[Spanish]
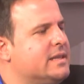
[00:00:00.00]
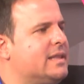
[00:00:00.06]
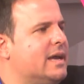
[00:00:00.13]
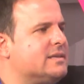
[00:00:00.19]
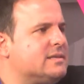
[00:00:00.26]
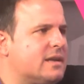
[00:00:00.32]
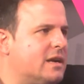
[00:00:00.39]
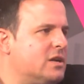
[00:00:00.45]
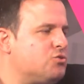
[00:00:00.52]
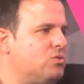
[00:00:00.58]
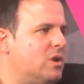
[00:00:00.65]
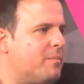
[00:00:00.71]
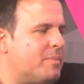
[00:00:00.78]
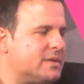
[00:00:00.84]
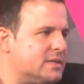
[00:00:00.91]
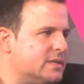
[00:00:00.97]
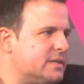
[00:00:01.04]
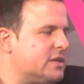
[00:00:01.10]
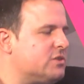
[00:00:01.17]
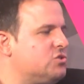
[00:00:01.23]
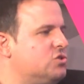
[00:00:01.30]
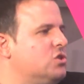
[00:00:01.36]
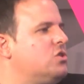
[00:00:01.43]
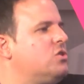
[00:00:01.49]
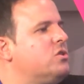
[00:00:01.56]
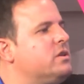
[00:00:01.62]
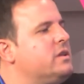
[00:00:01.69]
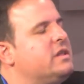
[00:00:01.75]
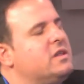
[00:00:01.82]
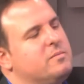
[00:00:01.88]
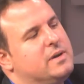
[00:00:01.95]
está? ¿Se realizó una
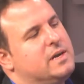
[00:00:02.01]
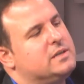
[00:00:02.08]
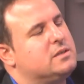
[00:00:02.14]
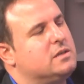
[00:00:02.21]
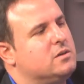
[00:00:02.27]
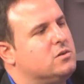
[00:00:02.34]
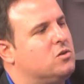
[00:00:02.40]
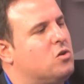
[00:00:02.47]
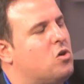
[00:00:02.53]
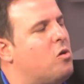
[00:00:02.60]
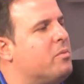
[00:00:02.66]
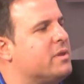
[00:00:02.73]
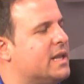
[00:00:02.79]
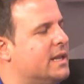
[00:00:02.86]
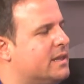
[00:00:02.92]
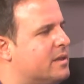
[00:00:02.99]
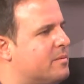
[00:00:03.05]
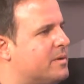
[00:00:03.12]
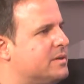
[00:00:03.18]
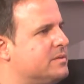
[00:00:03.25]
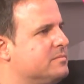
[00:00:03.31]
presentación y demás? Eh, ¿Cómo está el tema?